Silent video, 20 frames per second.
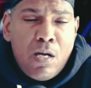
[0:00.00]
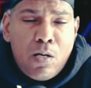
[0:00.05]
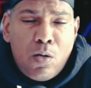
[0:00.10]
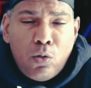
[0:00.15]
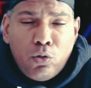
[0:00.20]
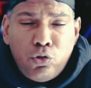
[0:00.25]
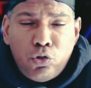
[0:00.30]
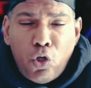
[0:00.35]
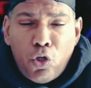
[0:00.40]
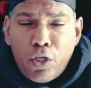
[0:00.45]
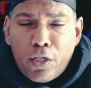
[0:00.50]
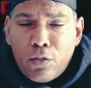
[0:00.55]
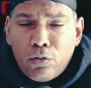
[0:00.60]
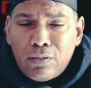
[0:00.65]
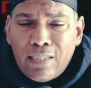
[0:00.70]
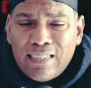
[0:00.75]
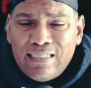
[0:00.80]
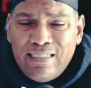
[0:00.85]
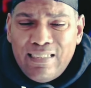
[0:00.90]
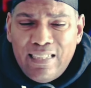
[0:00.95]
con dos
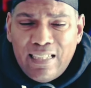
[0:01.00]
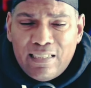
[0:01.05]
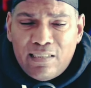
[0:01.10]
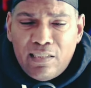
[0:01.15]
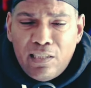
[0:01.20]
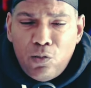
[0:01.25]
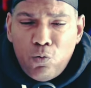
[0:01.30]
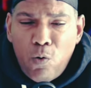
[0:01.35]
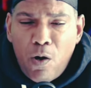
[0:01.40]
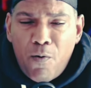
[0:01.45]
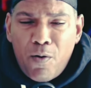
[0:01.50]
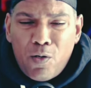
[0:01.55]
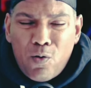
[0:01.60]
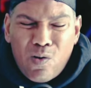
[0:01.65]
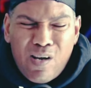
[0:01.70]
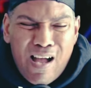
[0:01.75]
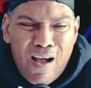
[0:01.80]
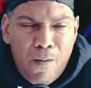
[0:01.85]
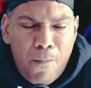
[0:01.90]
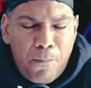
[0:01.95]
derrotas, 19
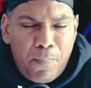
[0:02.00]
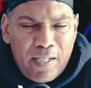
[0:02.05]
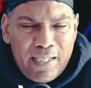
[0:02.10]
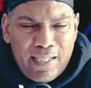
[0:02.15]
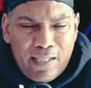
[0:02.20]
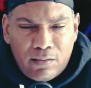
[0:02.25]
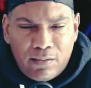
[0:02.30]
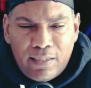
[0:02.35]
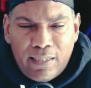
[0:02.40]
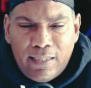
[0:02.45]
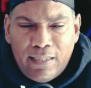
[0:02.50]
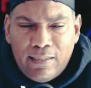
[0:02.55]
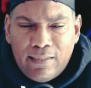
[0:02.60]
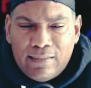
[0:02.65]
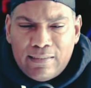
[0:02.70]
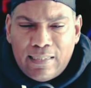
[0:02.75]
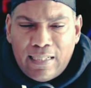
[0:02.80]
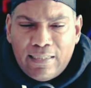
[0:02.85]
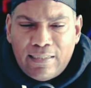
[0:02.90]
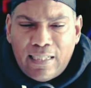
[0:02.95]
nocaut, un peleador de
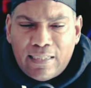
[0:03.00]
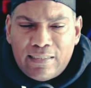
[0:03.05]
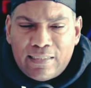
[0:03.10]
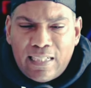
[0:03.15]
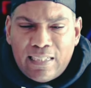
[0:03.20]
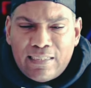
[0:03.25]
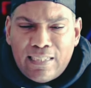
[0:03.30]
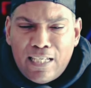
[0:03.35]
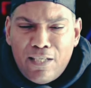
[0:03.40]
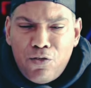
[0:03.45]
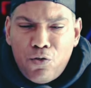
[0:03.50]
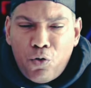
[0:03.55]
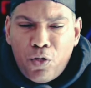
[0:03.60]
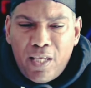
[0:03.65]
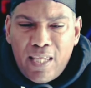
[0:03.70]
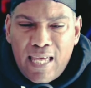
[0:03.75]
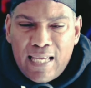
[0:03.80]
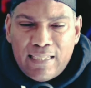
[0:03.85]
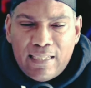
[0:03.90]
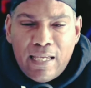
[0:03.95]
33 años
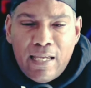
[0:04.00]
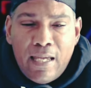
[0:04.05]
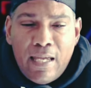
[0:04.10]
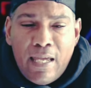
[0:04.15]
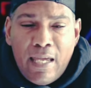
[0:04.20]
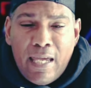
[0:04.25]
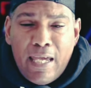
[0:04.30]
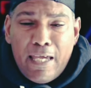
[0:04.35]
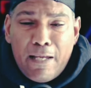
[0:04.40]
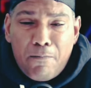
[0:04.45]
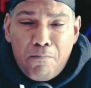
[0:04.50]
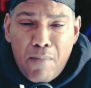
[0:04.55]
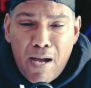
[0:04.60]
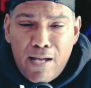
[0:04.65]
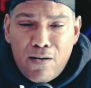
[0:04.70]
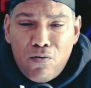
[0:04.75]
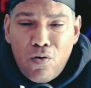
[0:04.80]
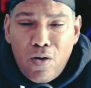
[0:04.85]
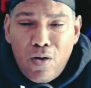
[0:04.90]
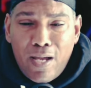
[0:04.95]
de edad,
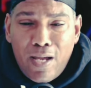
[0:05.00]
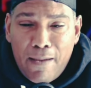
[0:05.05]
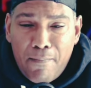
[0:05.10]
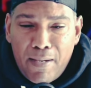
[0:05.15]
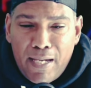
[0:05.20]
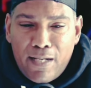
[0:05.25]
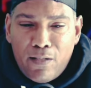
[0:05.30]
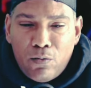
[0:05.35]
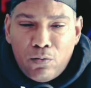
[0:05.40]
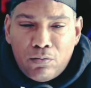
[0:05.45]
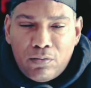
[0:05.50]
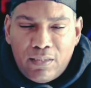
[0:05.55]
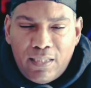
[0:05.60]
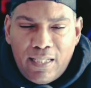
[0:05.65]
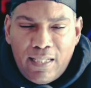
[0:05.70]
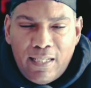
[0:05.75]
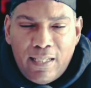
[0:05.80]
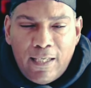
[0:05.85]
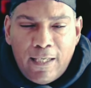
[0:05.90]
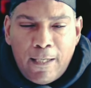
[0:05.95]
hermano gemelo
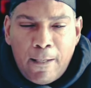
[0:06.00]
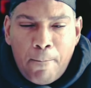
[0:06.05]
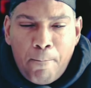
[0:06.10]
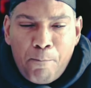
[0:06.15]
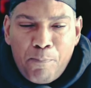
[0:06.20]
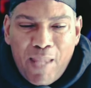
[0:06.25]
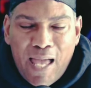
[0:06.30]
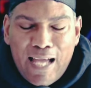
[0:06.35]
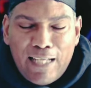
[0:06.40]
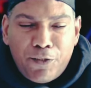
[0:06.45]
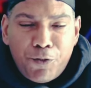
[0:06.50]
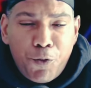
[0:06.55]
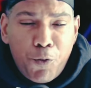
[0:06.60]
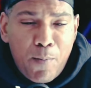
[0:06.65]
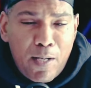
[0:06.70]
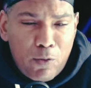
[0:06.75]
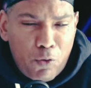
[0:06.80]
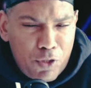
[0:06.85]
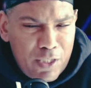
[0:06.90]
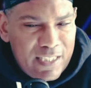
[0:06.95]
de Andrew
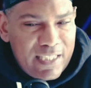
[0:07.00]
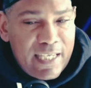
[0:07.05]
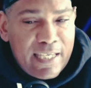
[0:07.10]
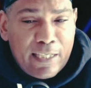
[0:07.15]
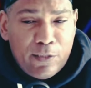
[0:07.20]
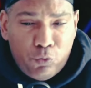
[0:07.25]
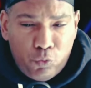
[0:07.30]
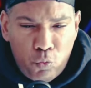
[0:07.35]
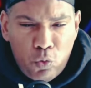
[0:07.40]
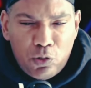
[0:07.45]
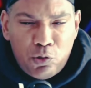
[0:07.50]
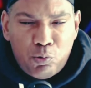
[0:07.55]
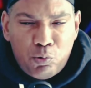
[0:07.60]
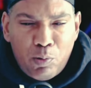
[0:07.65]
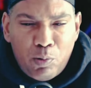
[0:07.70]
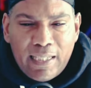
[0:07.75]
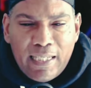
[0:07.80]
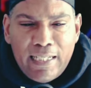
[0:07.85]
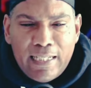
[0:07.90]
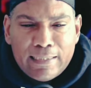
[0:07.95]
Maloney, quien estuvo en su
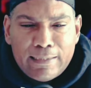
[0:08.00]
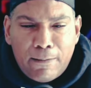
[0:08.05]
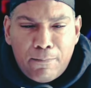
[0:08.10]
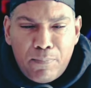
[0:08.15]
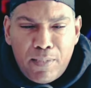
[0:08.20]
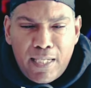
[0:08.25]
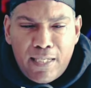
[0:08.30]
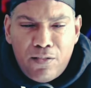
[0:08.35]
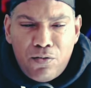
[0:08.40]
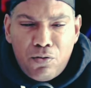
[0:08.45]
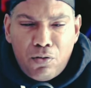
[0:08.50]
esquina también.